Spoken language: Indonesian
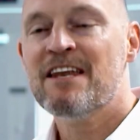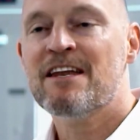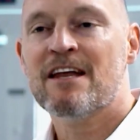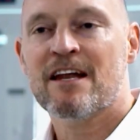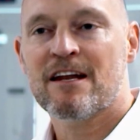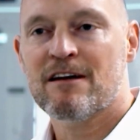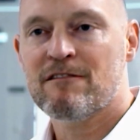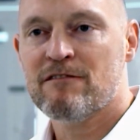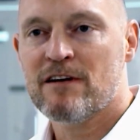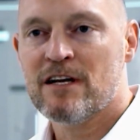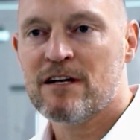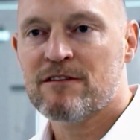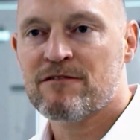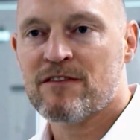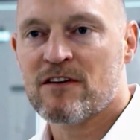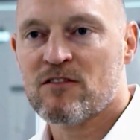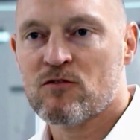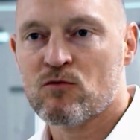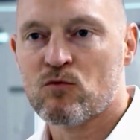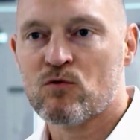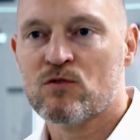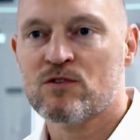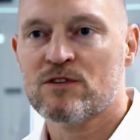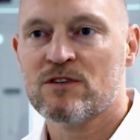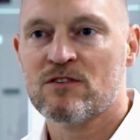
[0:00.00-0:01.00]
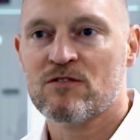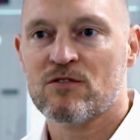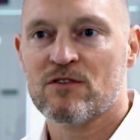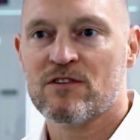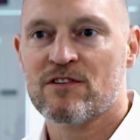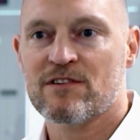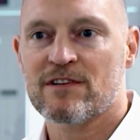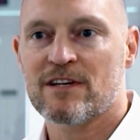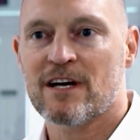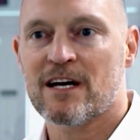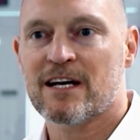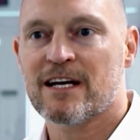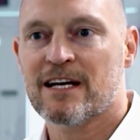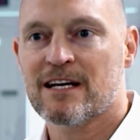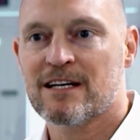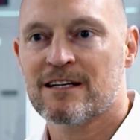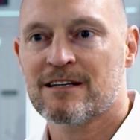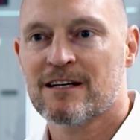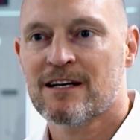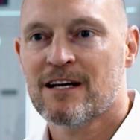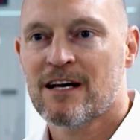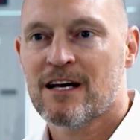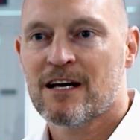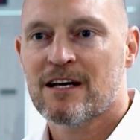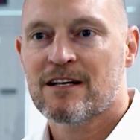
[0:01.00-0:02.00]
dan banyak negara yang secara
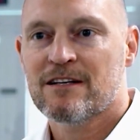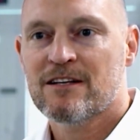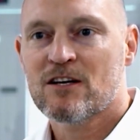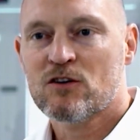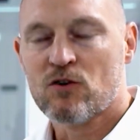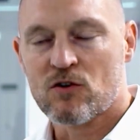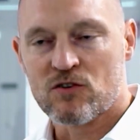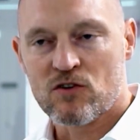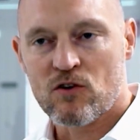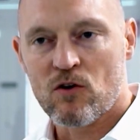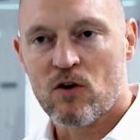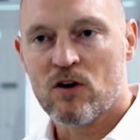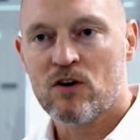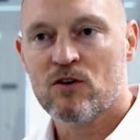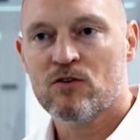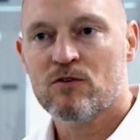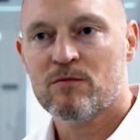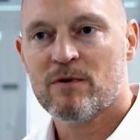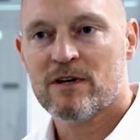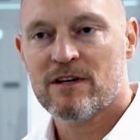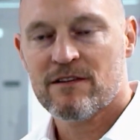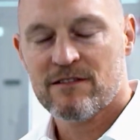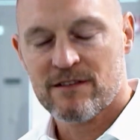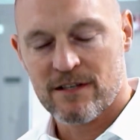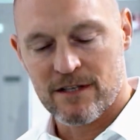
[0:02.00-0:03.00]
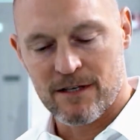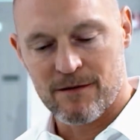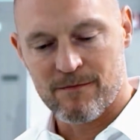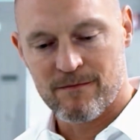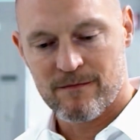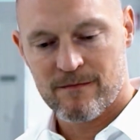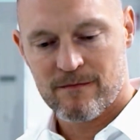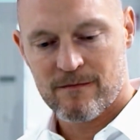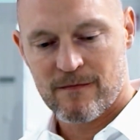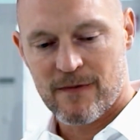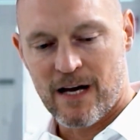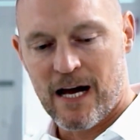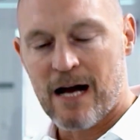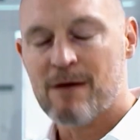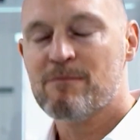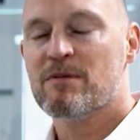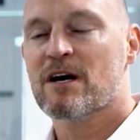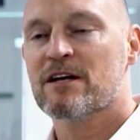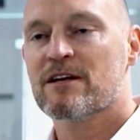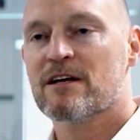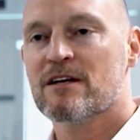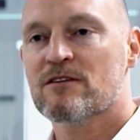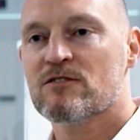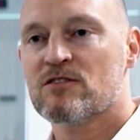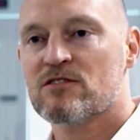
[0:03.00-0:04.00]
ekonomi bergantung pada
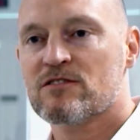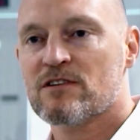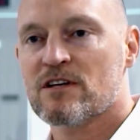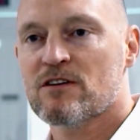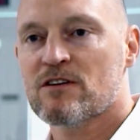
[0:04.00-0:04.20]
microchips